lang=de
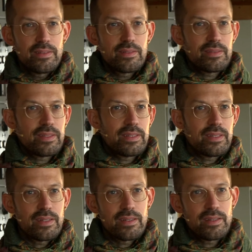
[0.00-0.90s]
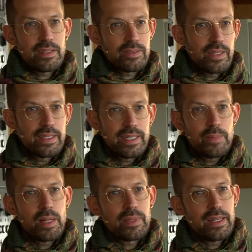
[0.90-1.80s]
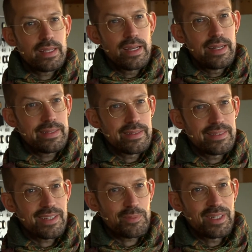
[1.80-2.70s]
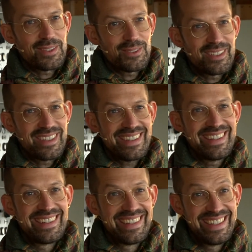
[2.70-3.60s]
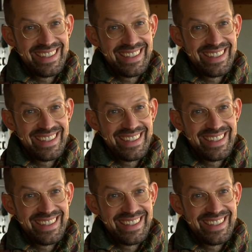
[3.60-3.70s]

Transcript: sich, äh, also Energie bleibt ja eigentlich erhalten, sagt man also, ne? ja so. Ne?